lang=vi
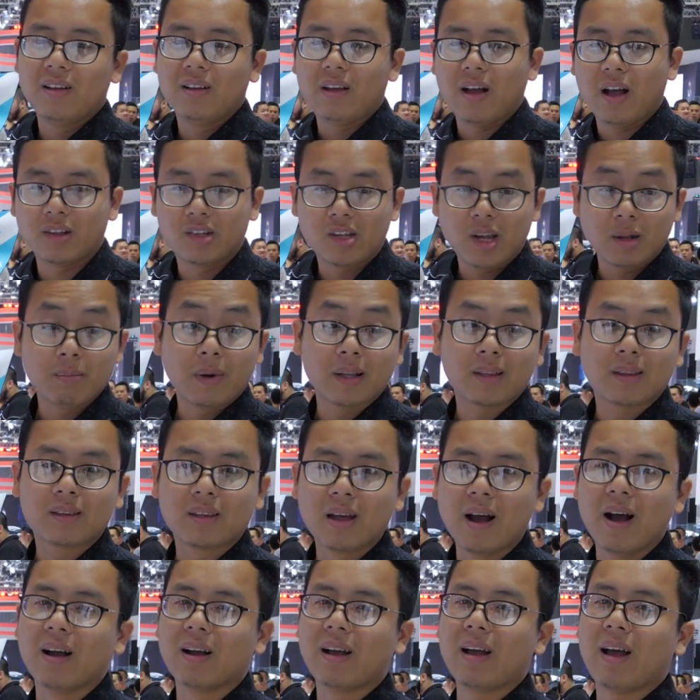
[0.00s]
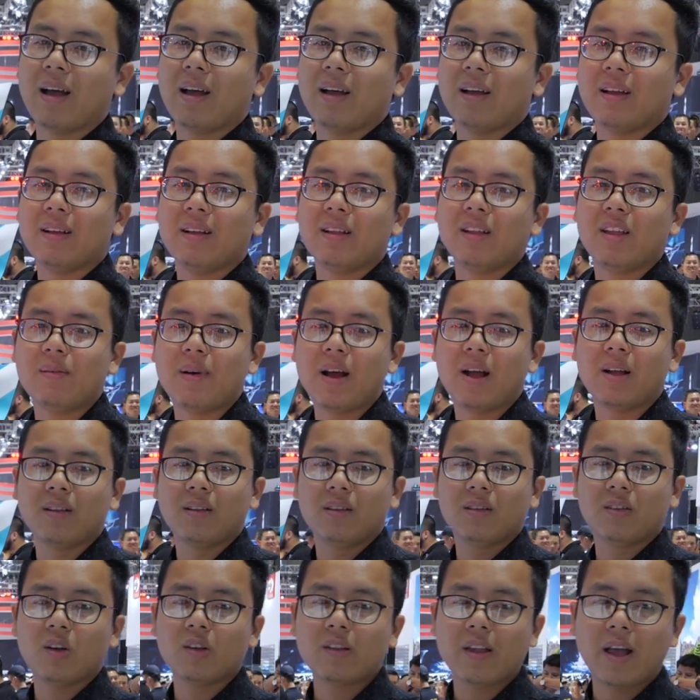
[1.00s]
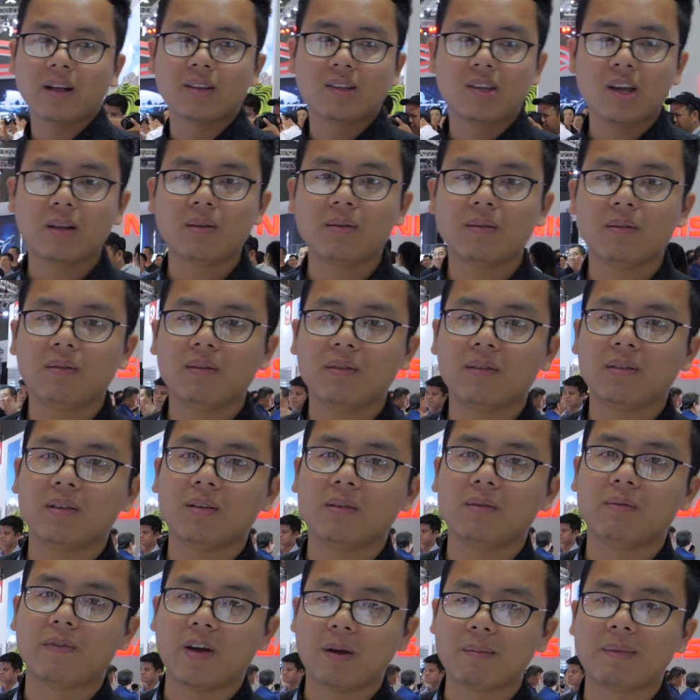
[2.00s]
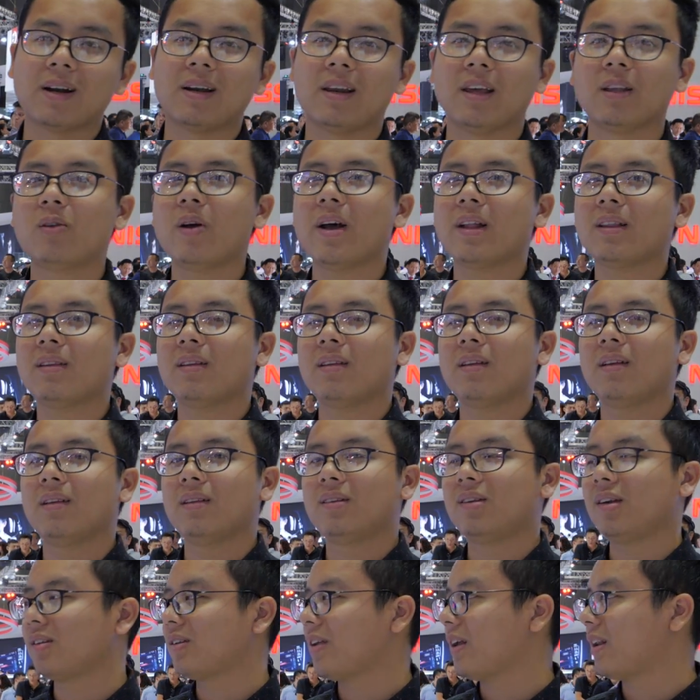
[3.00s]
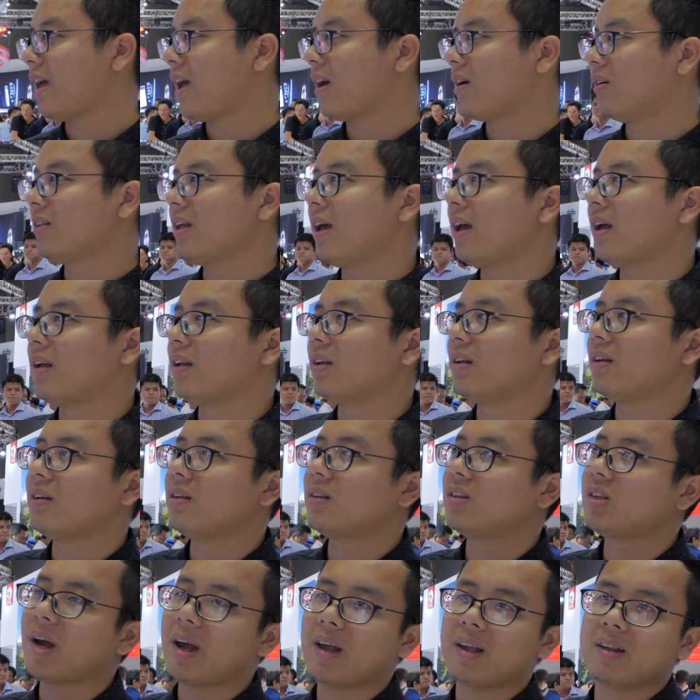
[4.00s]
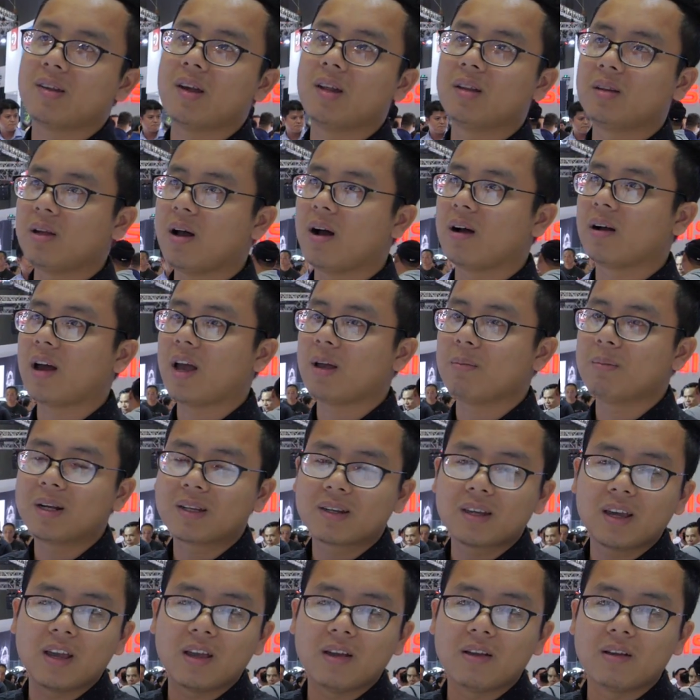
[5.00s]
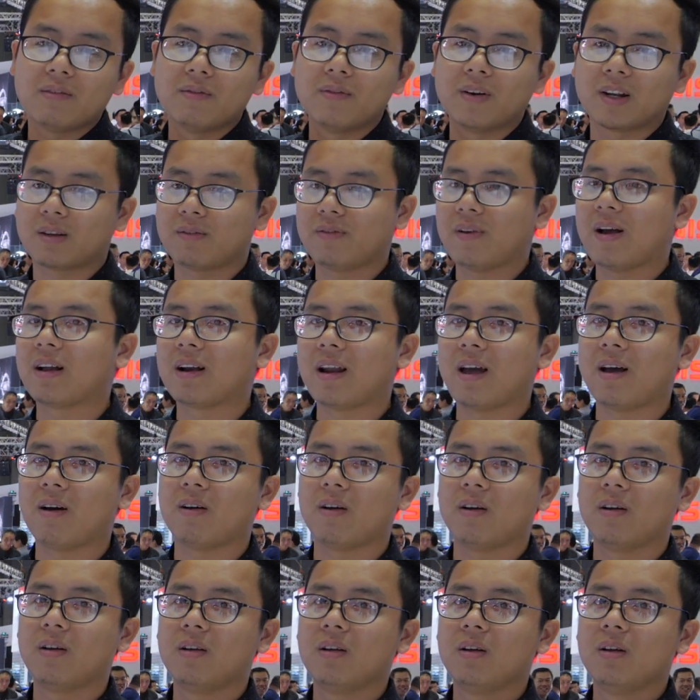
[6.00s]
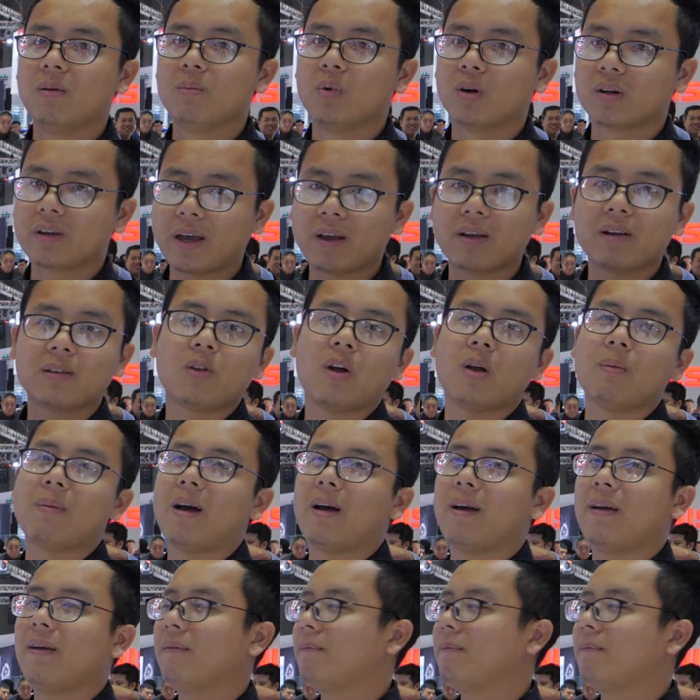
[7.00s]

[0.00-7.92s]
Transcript: à, trên mặt tường cả nhưng mà rõ ràng trên về mặt lý thuyết chiếc xe này có thể chạy trên tường hay bất kỳ vật phẳng nào một cách thoải mái